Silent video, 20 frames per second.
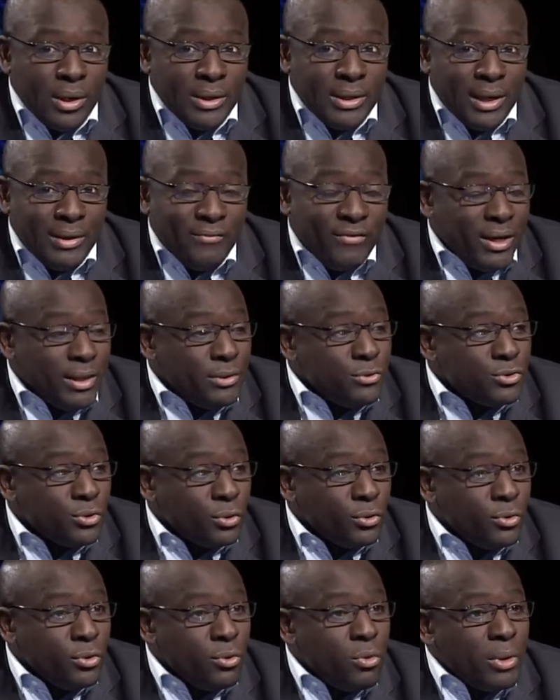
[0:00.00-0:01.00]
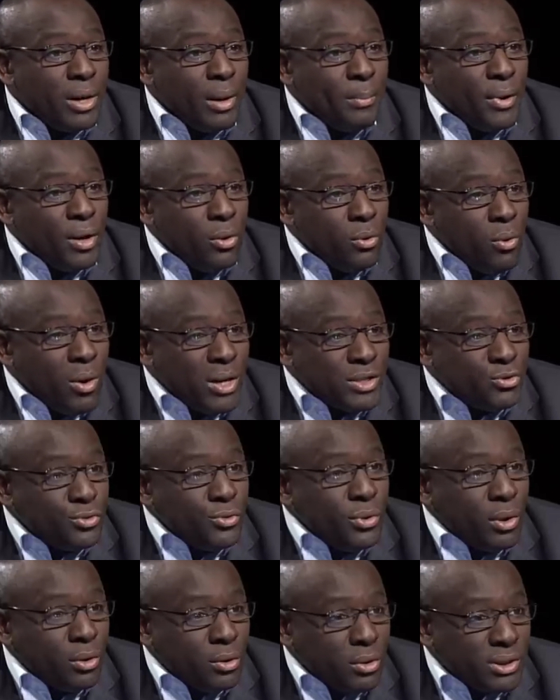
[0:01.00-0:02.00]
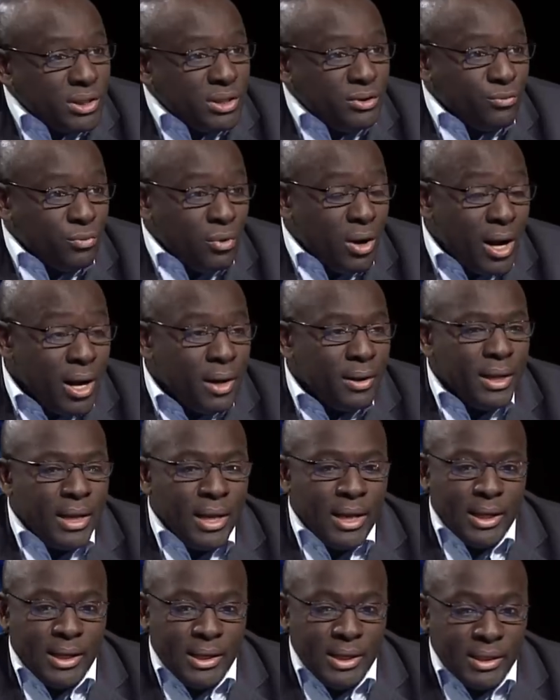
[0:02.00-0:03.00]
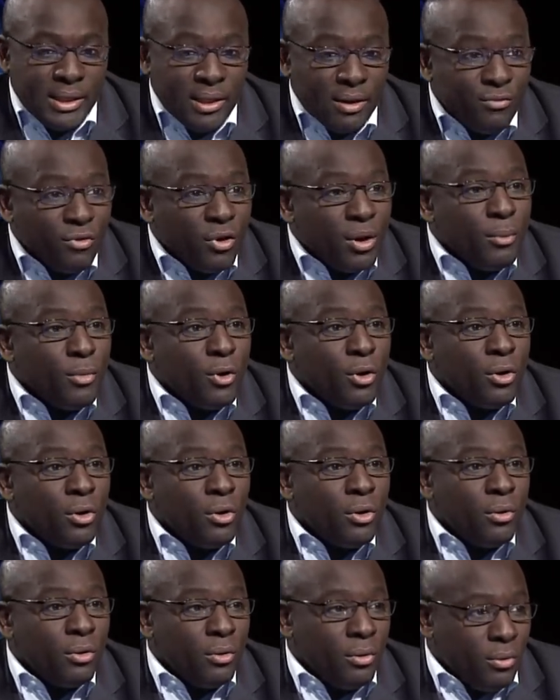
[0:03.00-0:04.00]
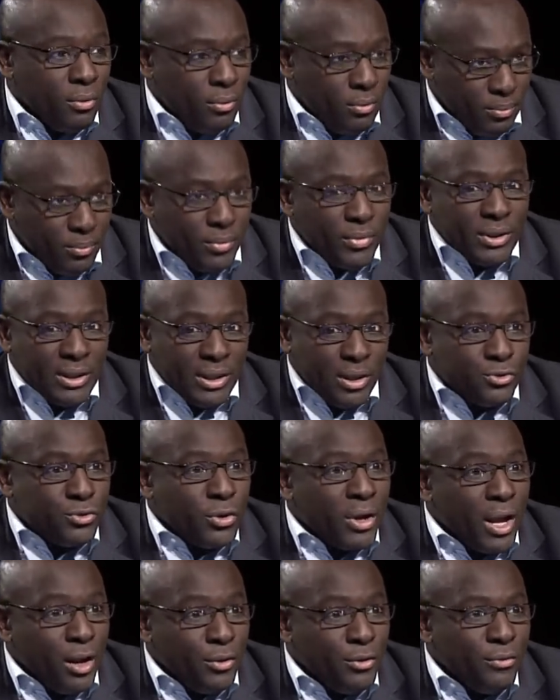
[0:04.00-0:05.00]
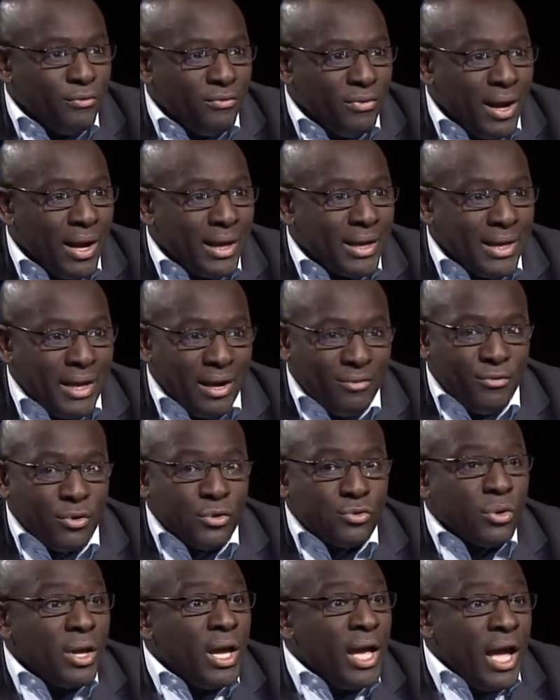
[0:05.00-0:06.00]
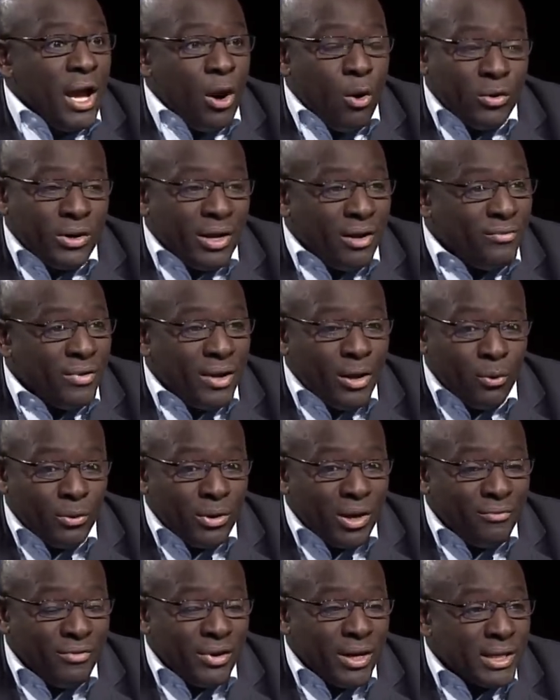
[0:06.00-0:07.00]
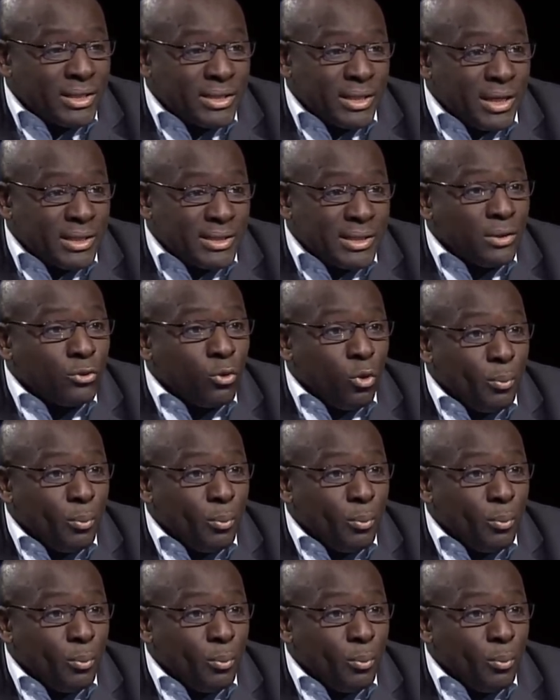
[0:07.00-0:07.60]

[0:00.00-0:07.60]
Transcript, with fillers: il y avait une structure qu'on appelle l'OASU en Côte d'Ivoire, qui était vraiment dans ce canevas, qui a fait. On avait, on avait cette